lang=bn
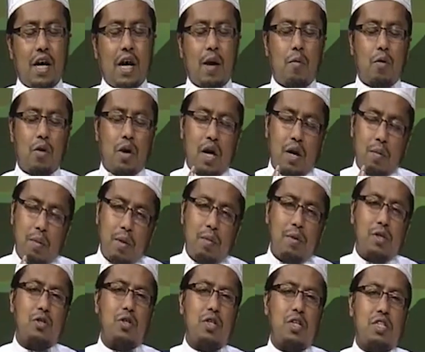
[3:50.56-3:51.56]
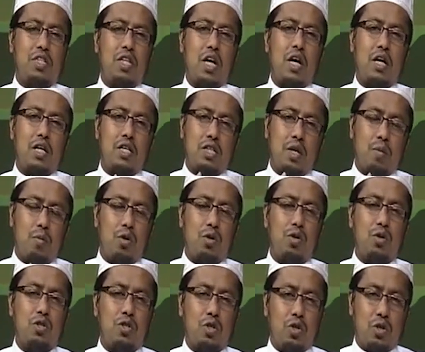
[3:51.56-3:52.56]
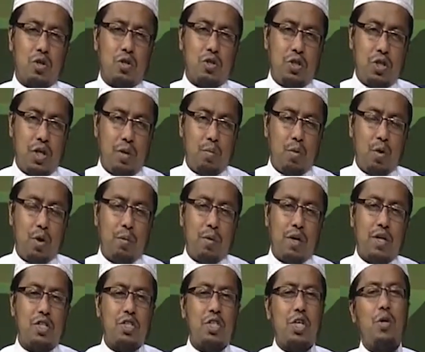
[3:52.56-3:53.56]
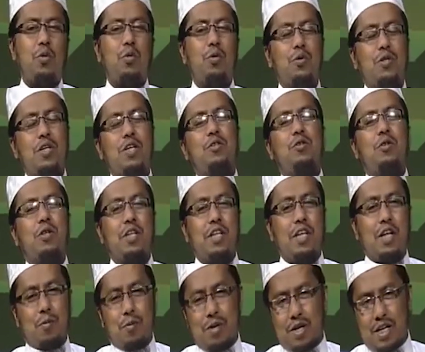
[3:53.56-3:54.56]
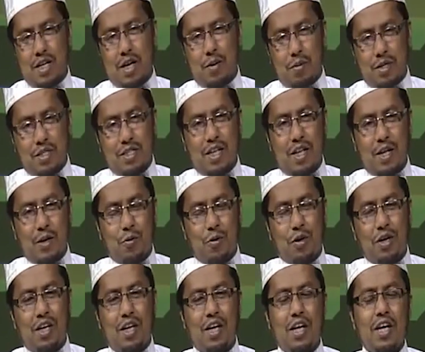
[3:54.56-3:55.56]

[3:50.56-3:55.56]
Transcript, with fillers: এবং এভাবে যদি যার সামর্থ্য যে পরিমাণ সেই অনুযায়ী যদি তিনি নামাজ আদায় করেন